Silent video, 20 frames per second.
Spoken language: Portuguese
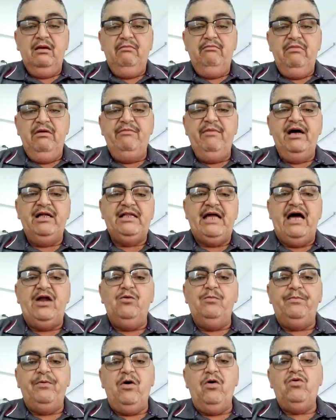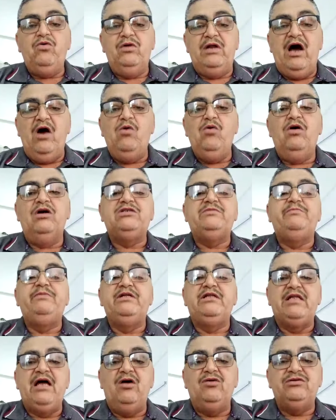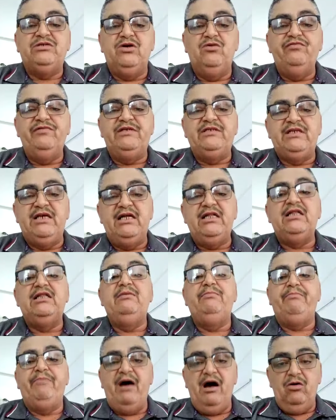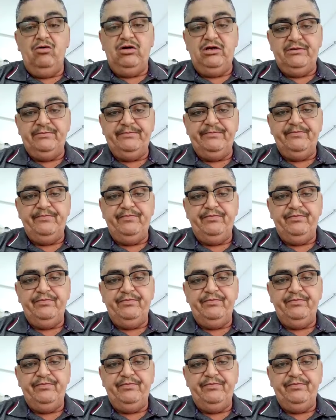me mandaram procurar o Hospital São Vicente de Paula